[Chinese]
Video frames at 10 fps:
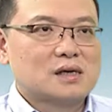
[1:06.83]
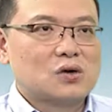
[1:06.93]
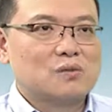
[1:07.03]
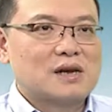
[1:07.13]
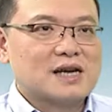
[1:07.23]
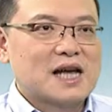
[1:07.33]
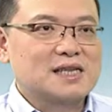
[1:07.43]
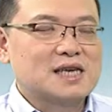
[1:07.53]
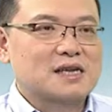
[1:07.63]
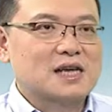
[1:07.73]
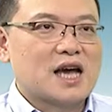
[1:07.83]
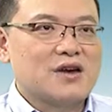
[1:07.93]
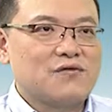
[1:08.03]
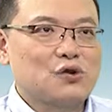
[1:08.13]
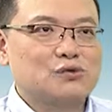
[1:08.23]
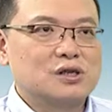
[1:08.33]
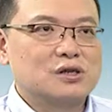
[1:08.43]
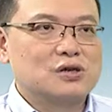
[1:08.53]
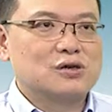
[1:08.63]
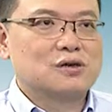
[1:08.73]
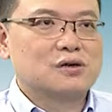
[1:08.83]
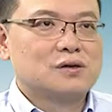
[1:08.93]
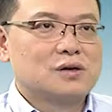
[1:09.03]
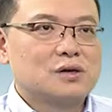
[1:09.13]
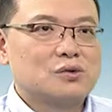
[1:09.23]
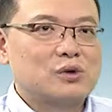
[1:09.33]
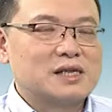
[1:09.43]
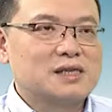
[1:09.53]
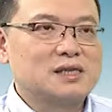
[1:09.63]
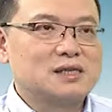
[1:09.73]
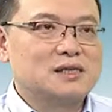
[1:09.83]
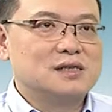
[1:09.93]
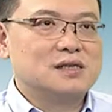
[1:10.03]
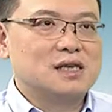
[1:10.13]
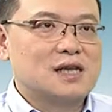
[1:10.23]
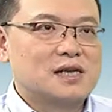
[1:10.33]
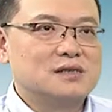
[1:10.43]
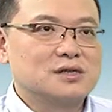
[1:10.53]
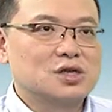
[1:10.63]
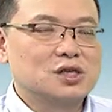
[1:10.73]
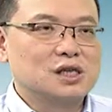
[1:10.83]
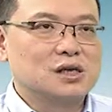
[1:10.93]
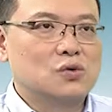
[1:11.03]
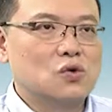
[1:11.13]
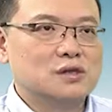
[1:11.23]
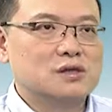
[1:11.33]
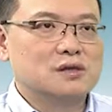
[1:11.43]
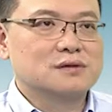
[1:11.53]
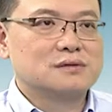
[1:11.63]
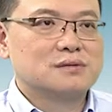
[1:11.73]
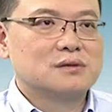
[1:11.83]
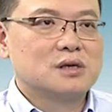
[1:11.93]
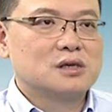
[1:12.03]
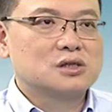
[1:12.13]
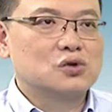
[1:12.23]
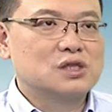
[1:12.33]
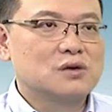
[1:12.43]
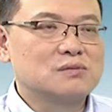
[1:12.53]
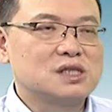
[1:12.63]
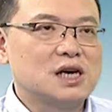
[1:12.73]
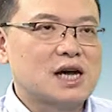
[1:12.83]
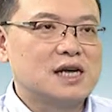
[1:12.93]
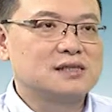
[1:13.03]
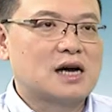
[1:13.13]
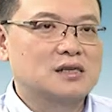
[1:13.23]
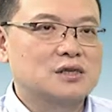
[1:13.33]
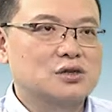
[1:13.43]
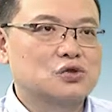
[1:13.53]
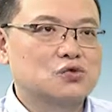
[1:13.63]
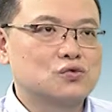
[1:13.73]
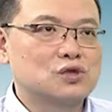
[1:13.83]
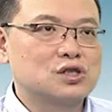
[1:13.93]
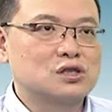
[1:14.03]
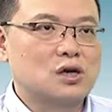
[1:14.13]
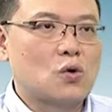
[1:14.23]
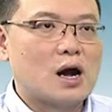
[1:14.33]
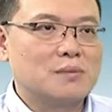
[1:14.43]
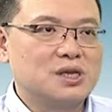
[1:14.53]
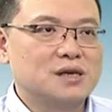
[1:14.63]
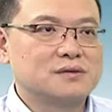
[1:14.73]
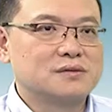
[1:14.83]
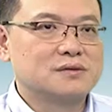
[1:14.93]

我们来看一下 DIA View 的软体的简单的设定的过程。首先，我们先看它的初始的画面。